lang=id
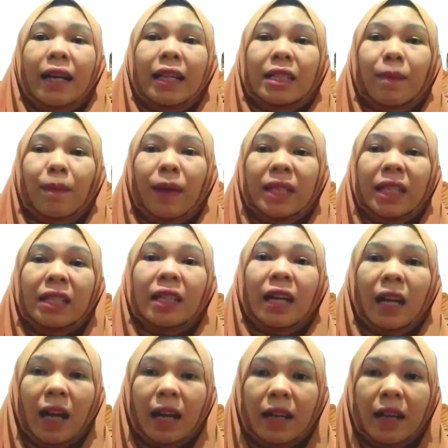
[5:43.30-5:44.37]
Di sepanjang
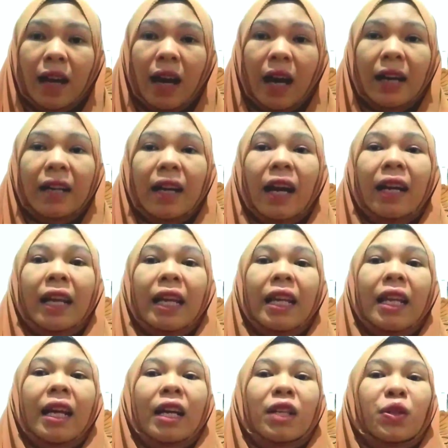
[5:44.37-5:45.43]
jalan, dengan
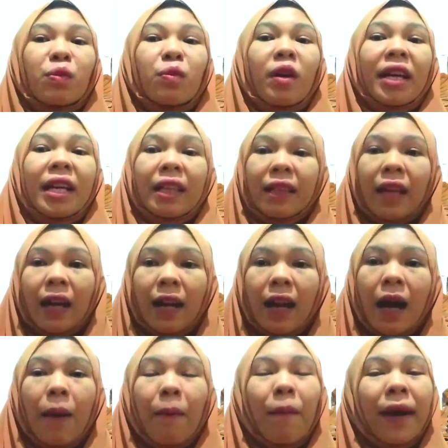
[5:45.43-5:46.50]
iringan sebuah gitar,
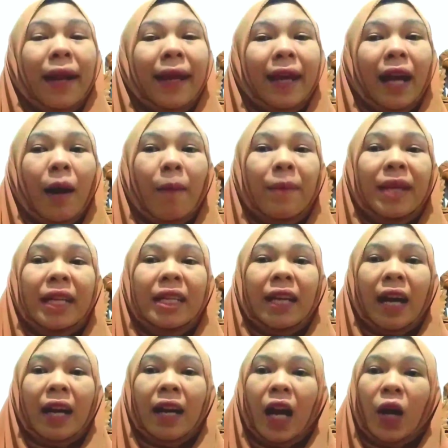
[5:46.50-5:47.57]
mereka
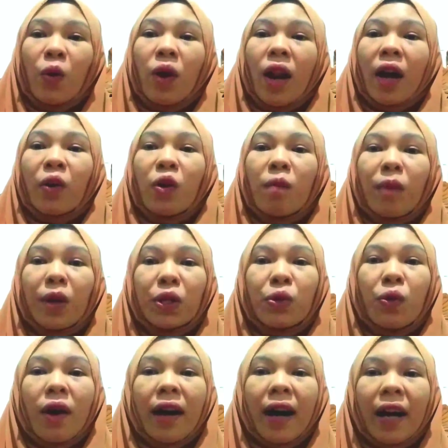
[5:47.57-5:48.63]
menyanyikan lagu-lagu
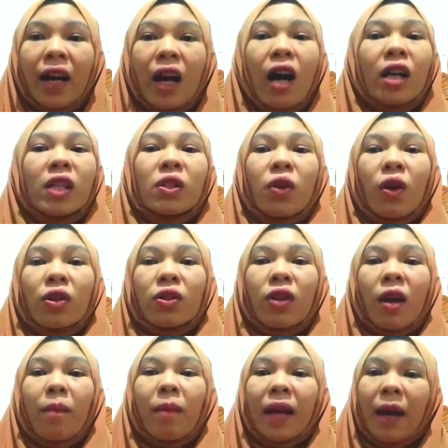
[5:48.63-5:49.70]
perjuangan,
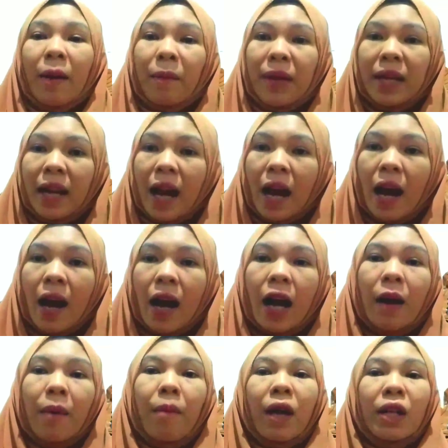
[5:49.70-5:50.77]
sorok-sorok bergembira,
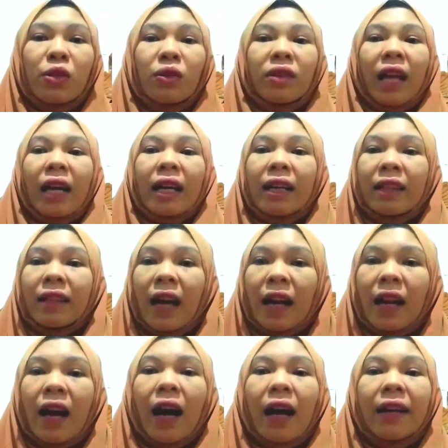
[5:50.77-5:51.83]
maju tak
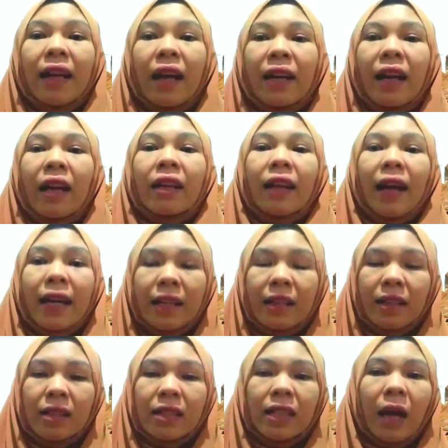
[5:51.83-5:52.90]
gentar, dan lain-lain
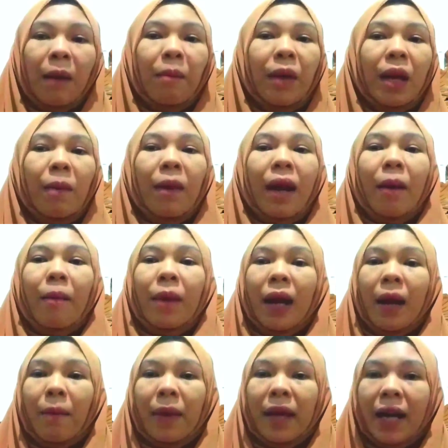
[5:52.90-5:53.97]
sambil
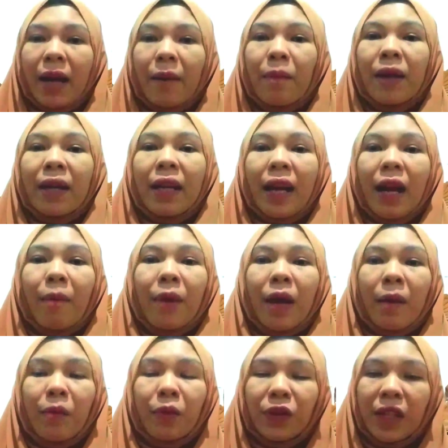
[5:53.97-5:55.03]
melambai-lambaikan bendera
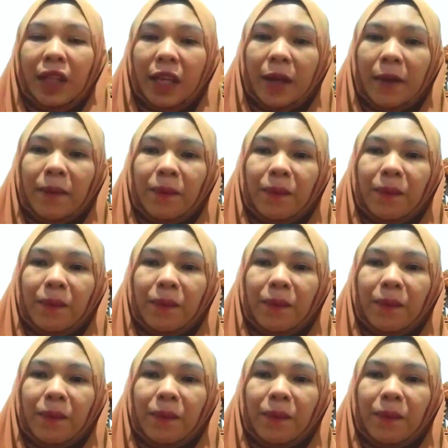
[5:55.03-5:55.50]
merah putih.